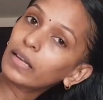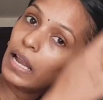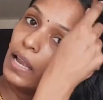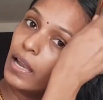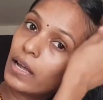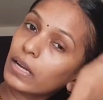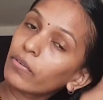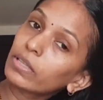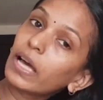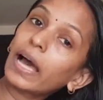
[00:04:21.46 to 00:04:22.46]
நல்லா
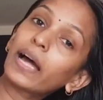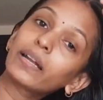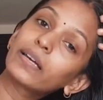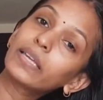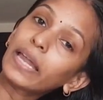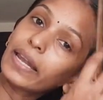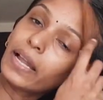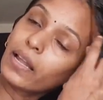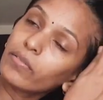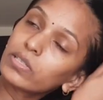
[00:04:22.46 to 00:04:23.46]
நான் வந்து ஹேருக்கு
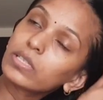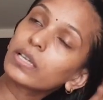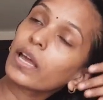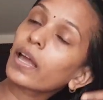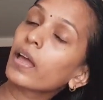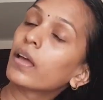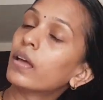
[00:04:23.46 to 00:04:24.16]
எண்ணெய்லாம் வச்சுருக்கேன்